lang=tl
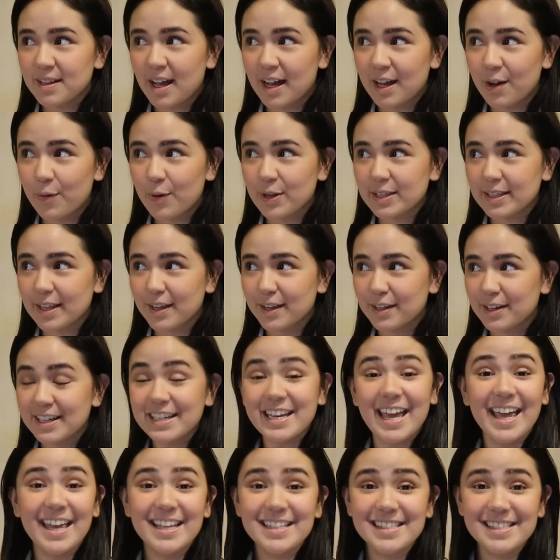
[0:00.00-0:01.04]
gagawa tayo ng
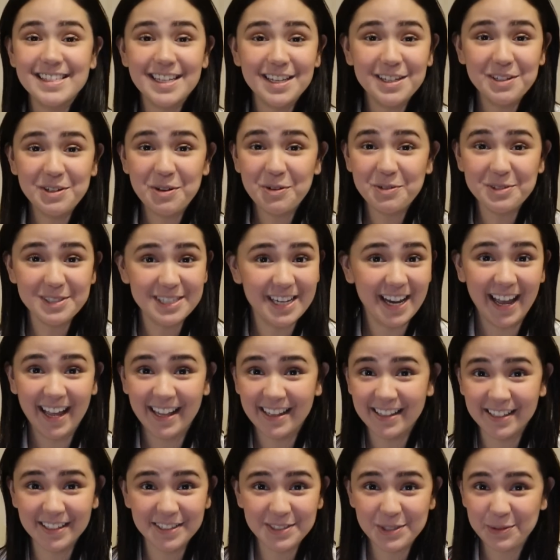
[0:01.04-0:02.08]
Can't Say No
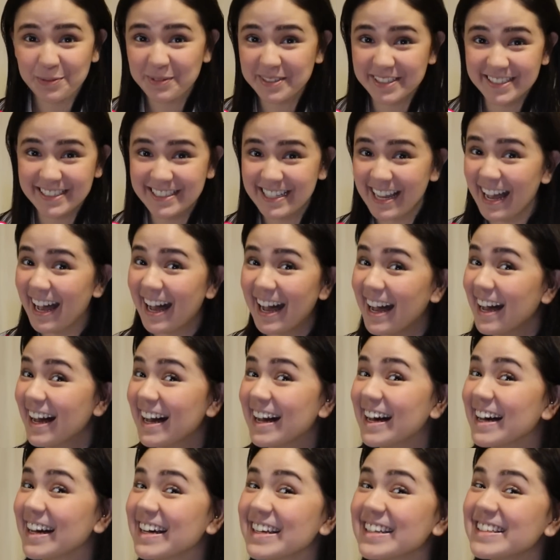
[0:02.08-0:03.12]
Challenge with
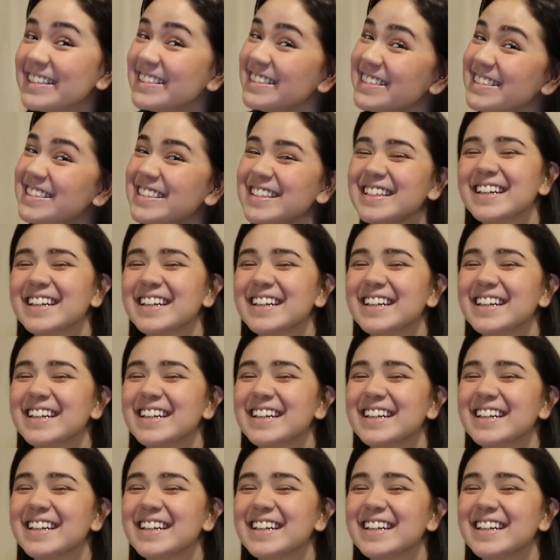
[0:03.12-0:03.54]
Dad.